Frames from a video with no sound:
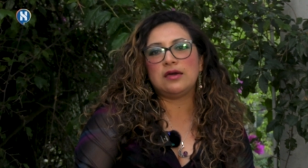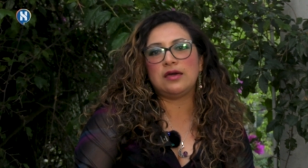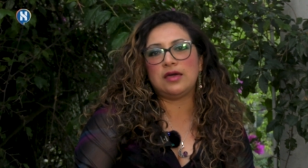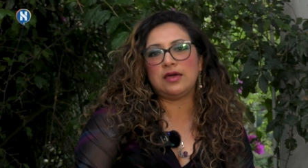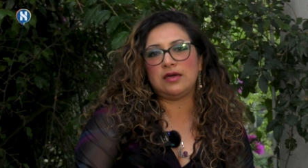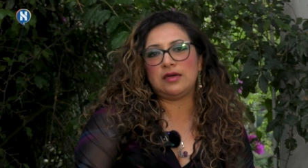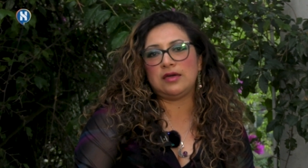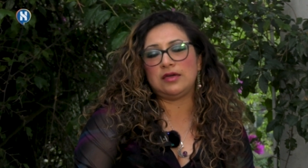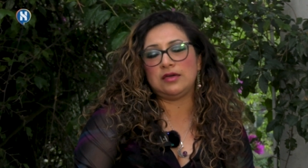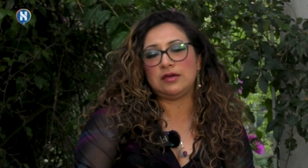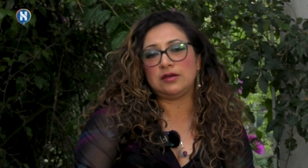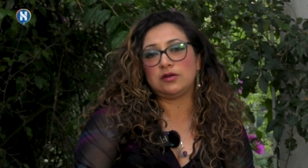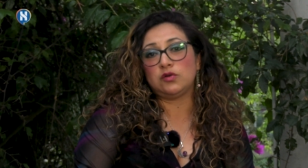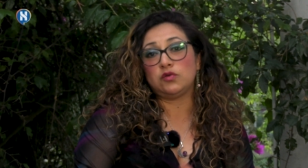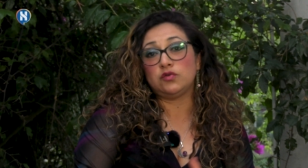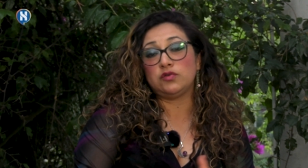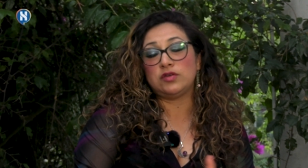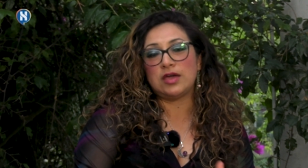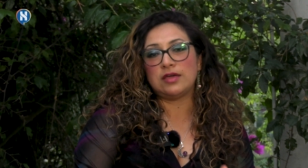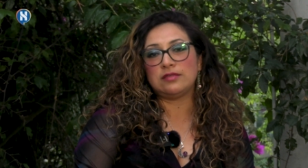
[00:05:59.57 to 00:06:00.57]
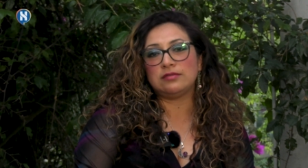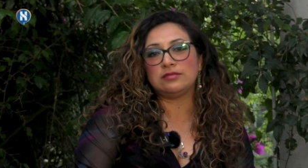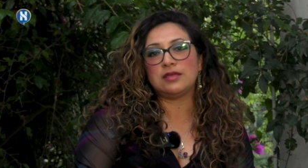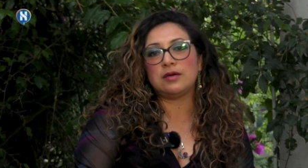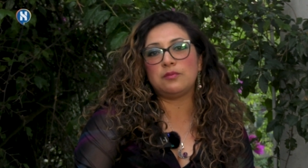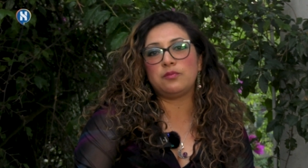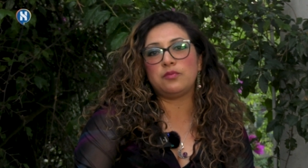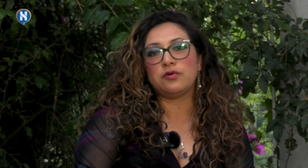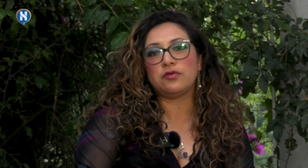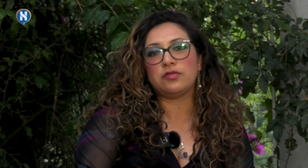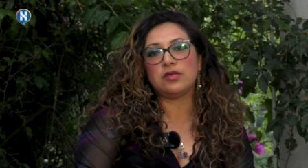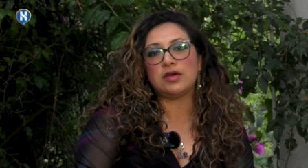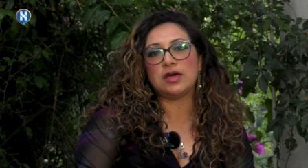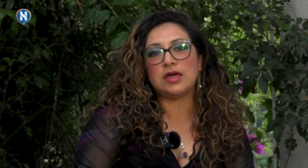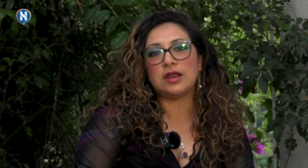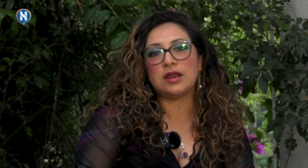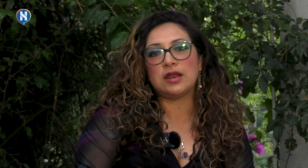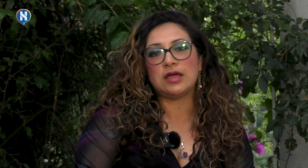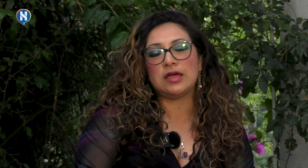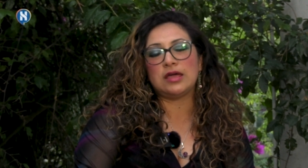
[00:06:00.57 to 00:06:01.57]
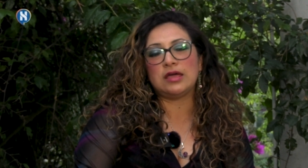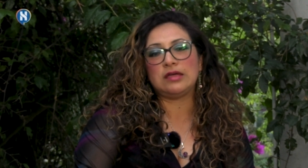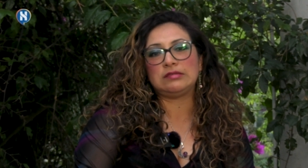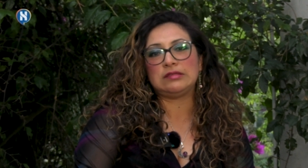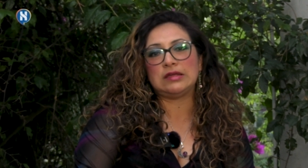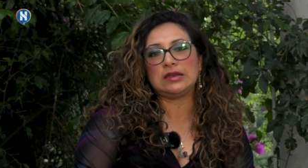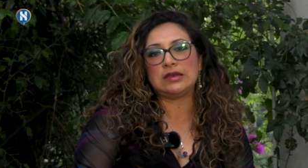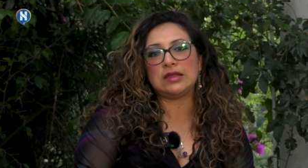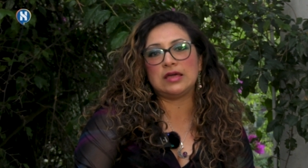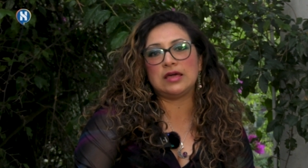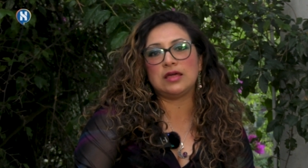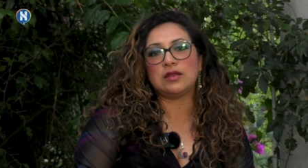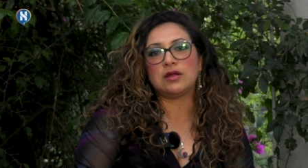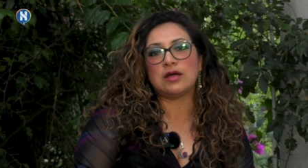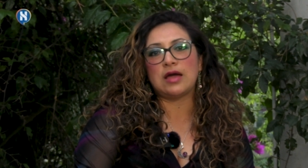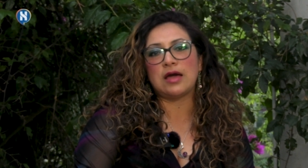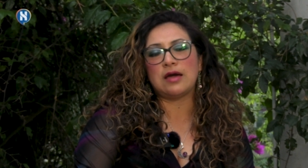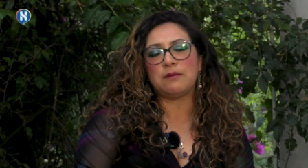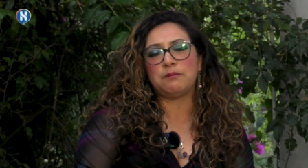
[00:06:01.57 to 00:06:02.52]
eh, incluyente, poder tener